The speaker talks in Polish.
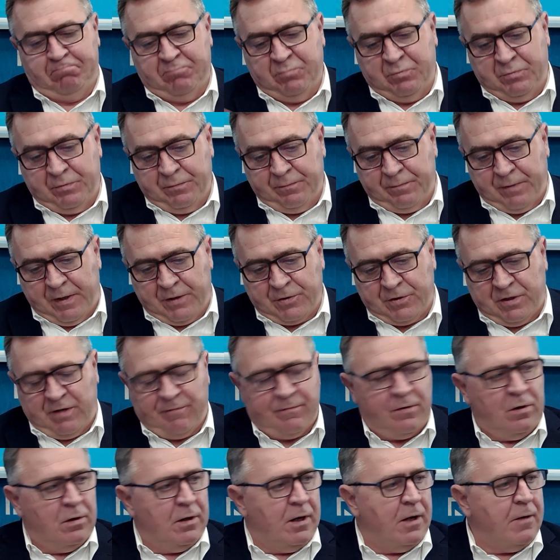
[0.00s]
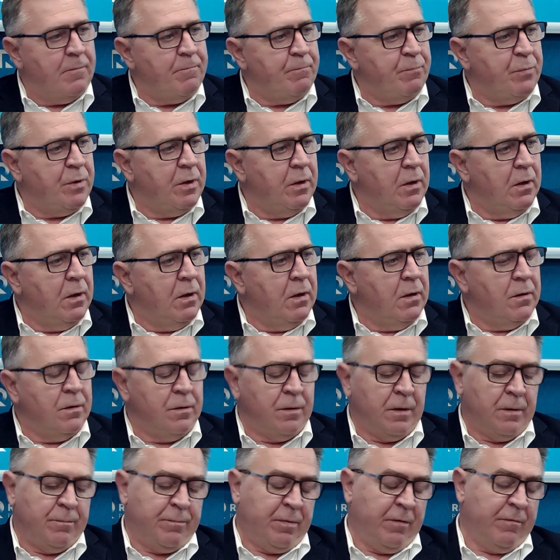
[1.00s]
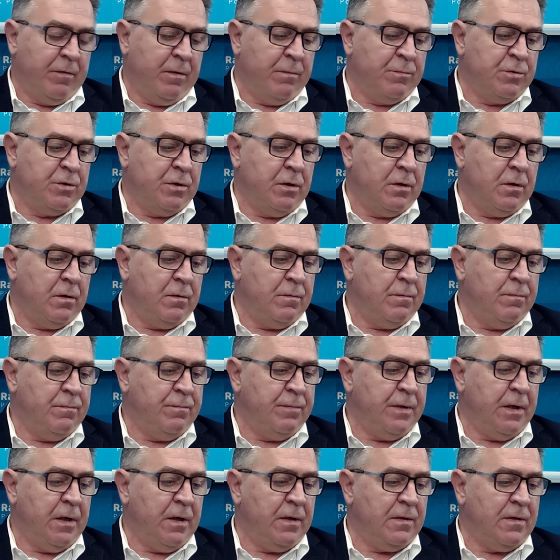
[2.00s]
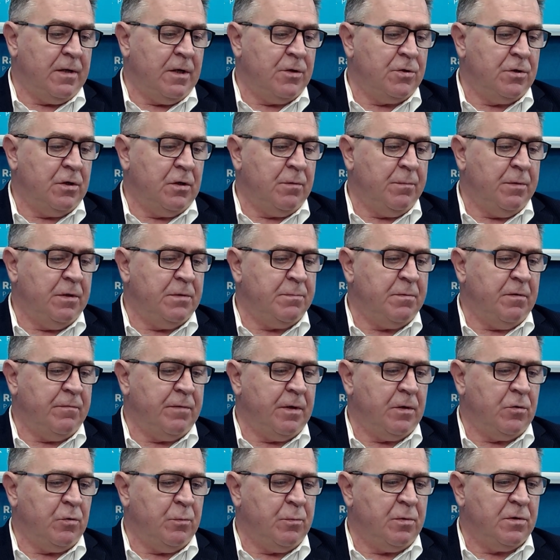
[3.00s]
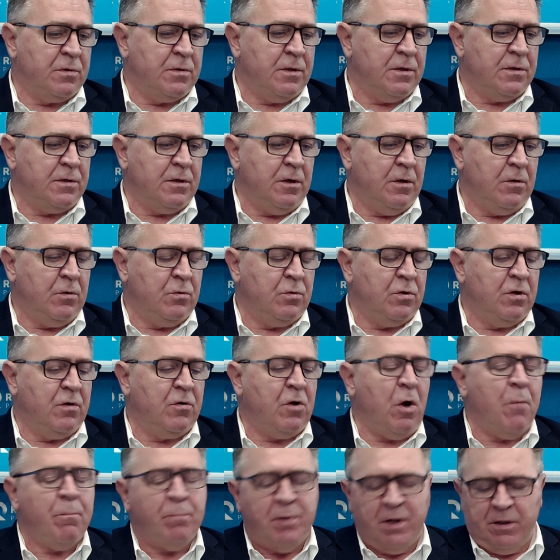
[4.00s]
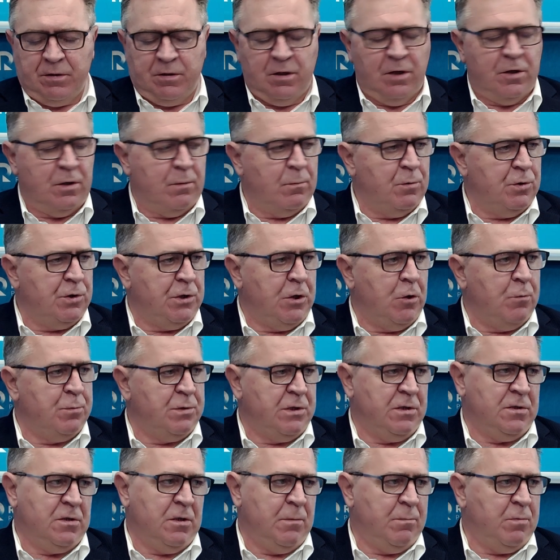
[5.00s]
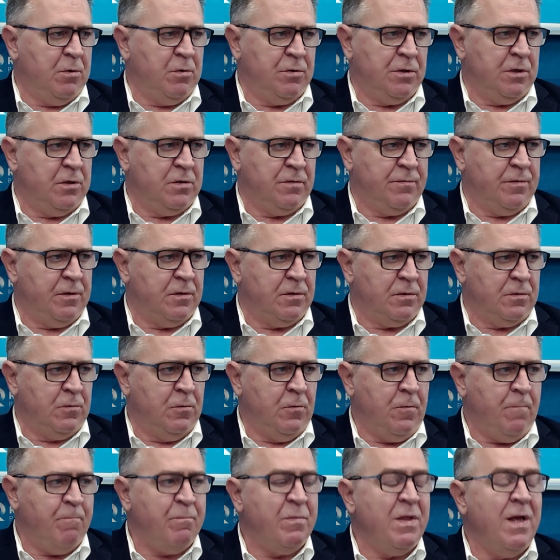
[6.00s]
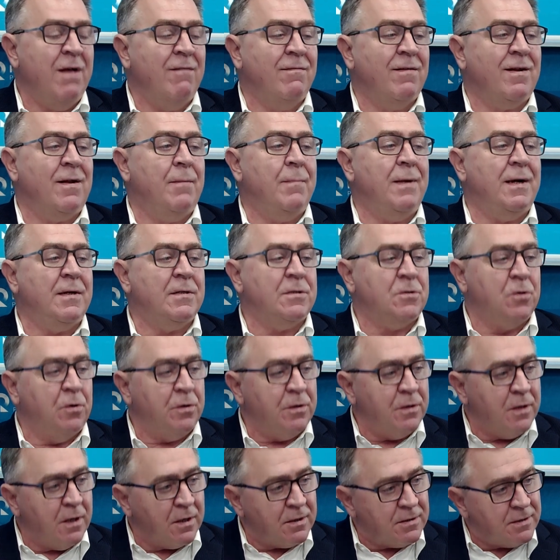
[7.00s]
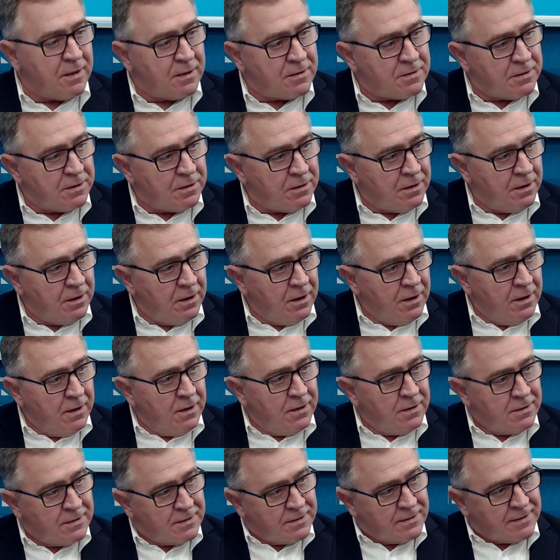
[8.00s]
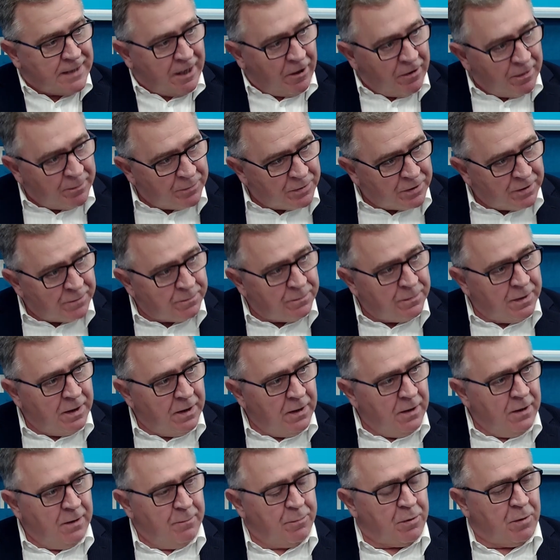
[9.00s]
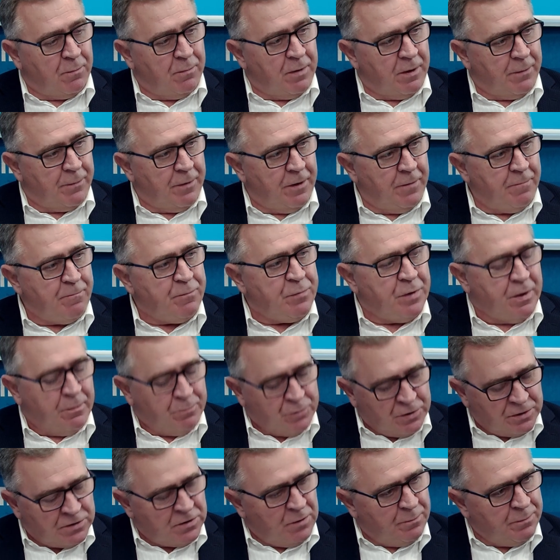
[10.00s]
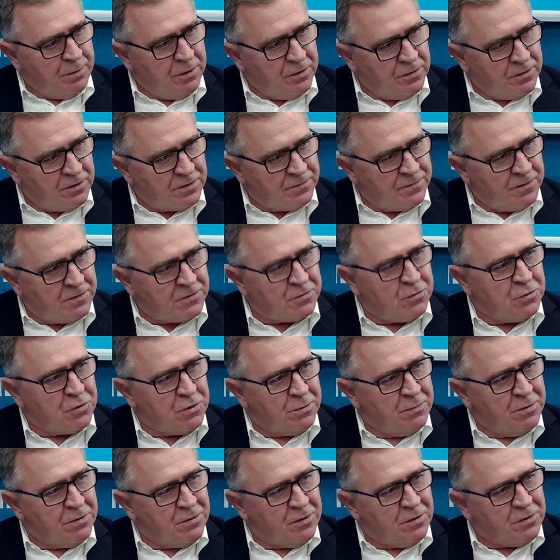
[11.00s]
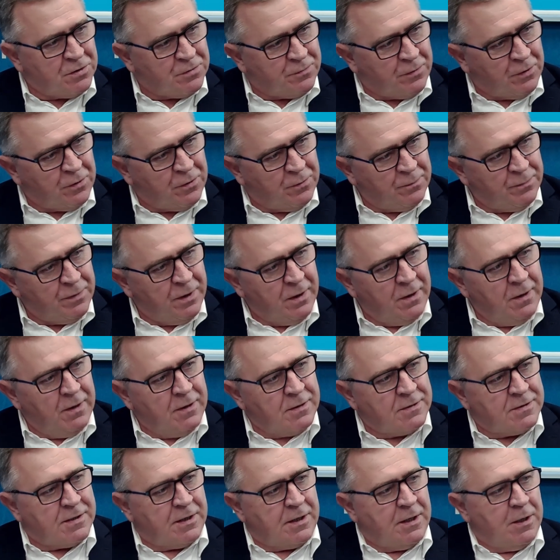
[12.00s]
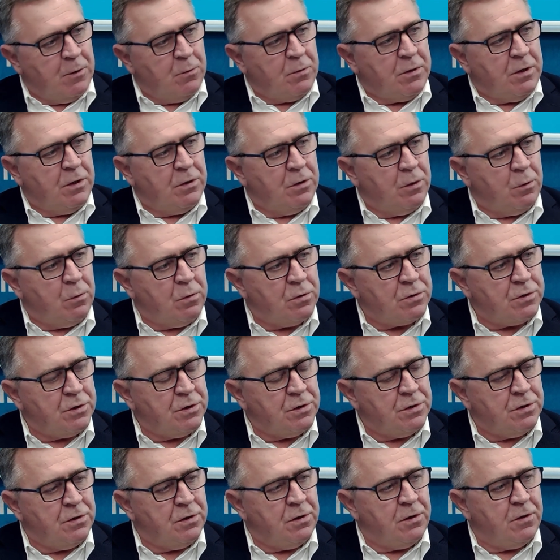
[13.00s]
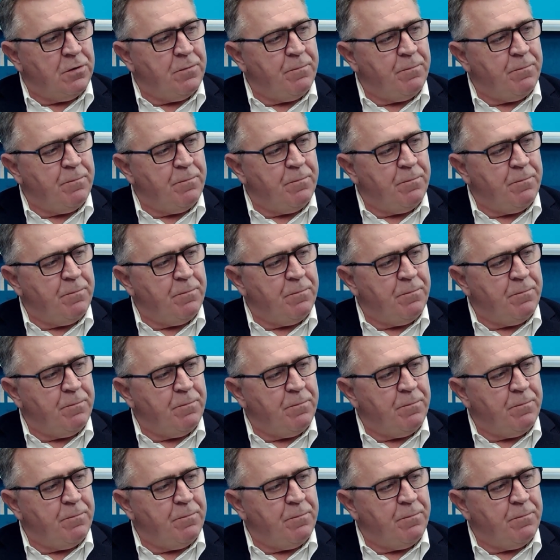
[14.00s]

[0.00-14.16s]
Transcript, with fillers: Wasza wola Y, powiem, że wiele naszych gmin z powiatu poznańskiego, które kompletnie nie musiało przystępować do związku, w ramach solidaryzacji z całym tym problemem przystąpili do związku, żeby tam swoją cegiełkę dołożyć do